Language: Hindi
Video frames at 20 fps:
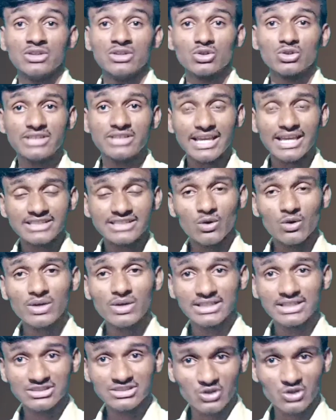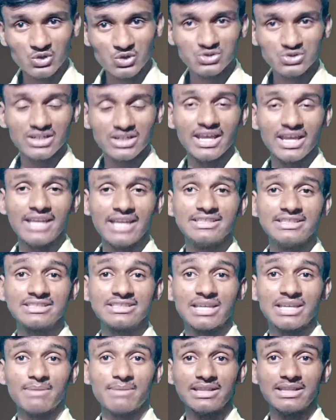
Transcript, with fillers: तो क्या इसका कोई ऐसा सोल्यूशन है जिसके